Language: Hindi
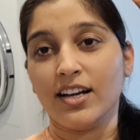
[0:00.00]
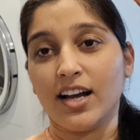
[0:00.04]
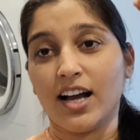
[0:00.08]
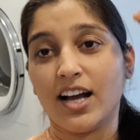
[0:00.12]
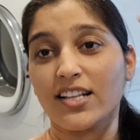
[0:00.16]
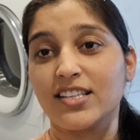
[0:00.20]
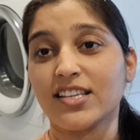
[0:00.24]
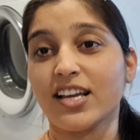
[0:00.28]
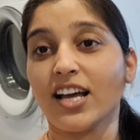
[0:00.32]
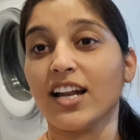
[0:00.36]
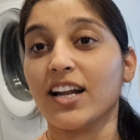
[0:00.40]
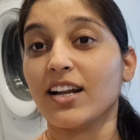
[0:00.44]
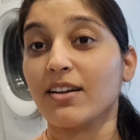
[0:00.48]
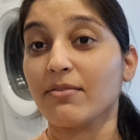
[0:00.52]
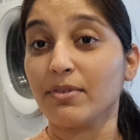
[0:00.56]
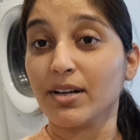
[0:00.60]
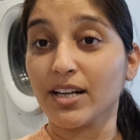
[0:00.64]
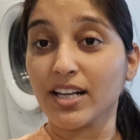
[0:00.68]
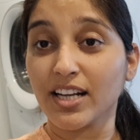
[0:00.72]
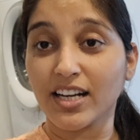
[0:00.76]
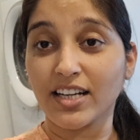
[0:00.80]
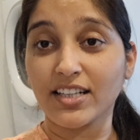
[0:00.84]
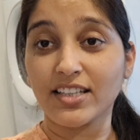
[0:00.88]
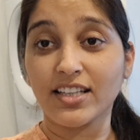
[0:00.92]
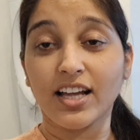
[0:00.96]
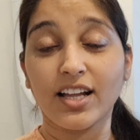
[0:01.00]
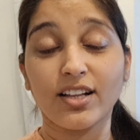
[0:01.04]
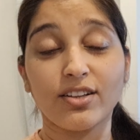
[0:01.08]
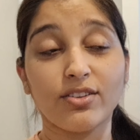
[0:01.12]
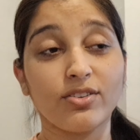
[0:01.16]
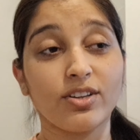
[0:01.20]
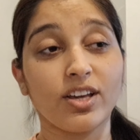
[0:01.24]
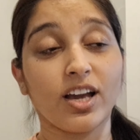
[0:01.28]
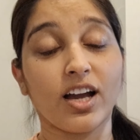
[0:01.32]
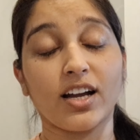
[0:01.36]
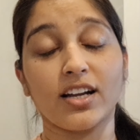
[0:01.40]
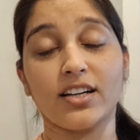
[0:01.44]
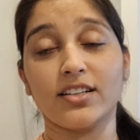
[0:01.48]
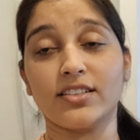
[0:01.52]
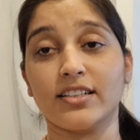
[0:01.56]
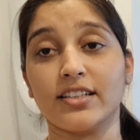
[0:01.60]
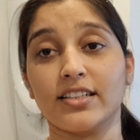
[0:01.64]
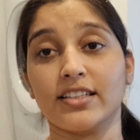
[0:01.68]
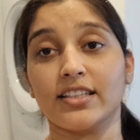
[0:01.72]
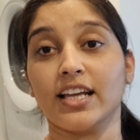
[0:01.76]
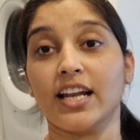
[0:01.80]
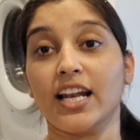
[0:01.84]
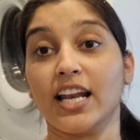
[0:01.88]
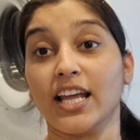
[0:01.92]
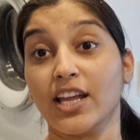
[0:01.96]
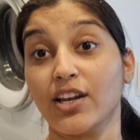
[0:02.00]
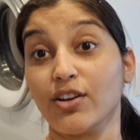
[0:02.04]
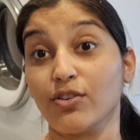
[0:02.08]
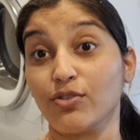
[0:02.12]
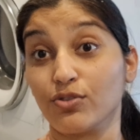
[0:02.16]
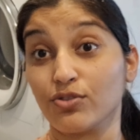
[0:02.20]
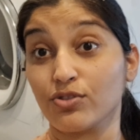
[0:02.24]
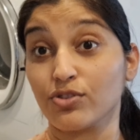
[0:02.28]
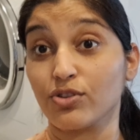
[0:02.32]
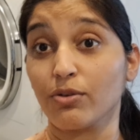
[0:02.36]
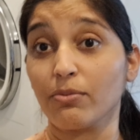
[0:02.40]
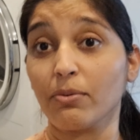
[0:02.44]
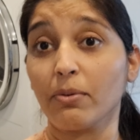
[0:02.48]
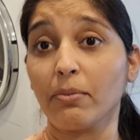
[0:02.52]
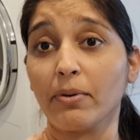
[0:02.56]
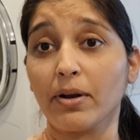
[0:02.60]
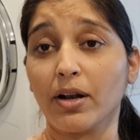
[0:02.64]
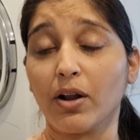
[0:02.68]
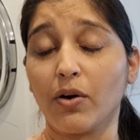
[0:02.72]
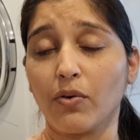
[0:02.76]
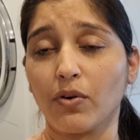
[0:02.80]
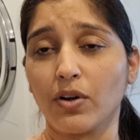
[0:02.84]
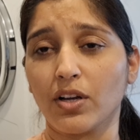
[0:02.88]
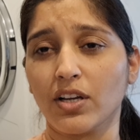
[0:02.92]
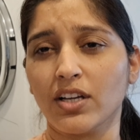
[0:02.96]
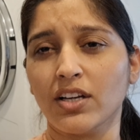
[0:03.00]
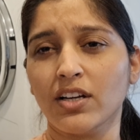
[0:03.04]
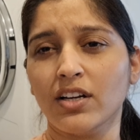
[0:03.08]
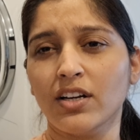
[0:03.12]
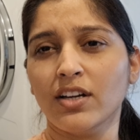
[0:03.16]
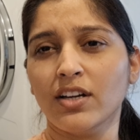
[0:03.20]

अचानक मन करता है तो क्या कर सकते हैं लेकिन कुछ तो भी बनाऊंगी